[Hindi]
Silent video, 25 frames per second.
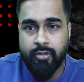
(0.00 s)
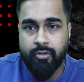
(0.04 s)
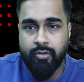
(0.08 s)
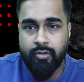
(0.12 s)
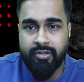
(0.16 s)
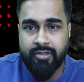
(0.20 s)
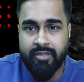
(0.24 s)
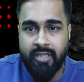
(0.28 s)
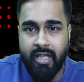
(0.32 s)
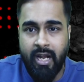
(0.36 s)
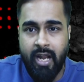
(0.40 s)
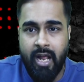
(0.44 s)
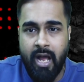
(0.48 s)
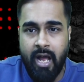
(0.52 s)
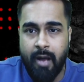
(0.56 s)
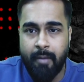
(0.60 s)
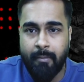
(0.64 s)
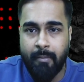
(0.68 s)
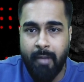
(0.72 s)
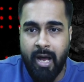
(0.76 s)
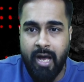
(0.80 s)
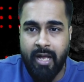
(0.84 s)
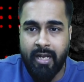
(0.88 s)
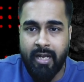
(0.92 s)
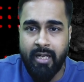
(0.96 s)
तो सर
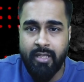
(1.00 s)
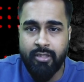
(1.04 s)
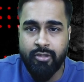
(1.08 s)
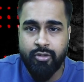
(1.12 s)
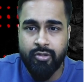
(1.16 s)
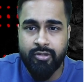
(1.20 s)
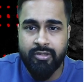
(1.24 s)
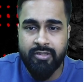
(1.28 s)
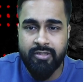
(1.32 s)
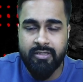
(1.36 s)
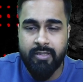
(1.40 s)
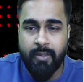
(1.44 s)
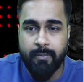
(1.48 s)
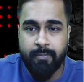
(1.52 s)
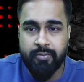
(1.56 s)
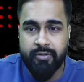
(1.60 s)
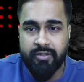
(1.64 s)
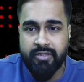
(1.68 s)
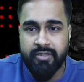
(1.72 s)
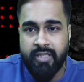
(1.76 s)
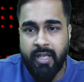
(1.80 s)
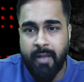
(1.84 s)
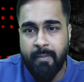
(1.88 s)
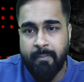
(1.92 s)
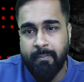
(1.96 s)
हमारा जो
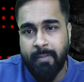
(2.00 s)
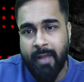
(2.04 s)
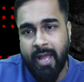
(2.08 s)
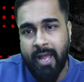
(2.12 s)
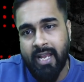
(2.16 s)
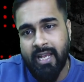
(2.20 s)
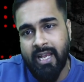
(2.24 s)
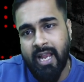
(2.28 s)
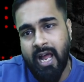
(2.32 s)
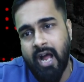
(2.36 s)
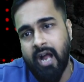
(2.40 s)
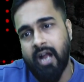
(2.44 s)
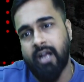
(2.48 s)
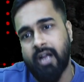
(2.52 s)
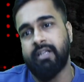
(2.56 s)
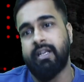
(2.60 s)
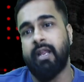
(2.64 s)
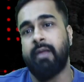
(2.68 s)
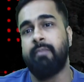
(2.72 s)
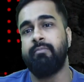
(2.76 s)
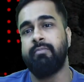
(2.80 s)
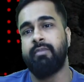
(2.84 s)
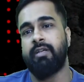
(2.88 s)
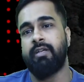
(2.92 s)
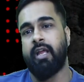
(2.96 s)
सबसे पहला
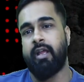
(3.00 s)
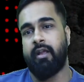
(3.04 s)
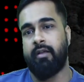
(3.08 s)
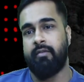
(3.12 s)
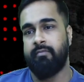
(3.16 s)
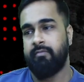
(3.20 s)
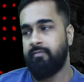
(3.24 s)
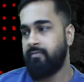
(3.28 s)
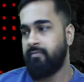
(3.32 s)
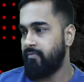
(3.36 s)
अटेम्प्ट है